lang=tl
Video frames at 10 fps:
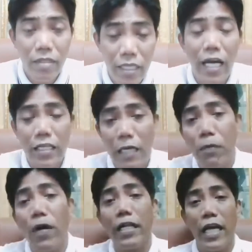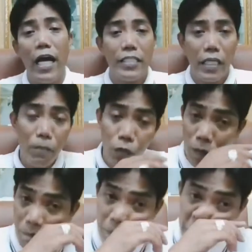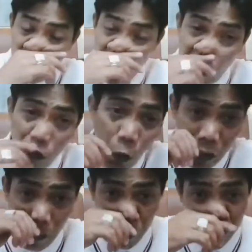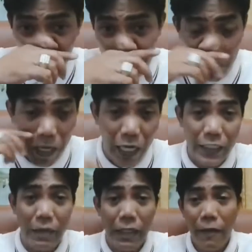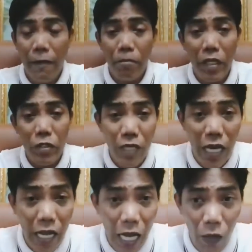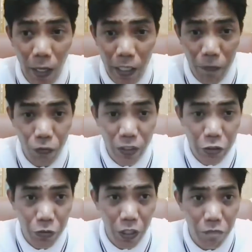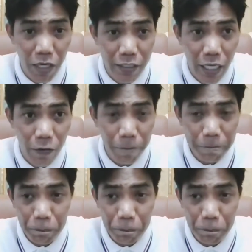Nakarating po at uh, andyan po yung ibang video. Hindi ko na ho in-upload yung iba pa kasi medyo nakakaawa na po yung itsura ng mga tao.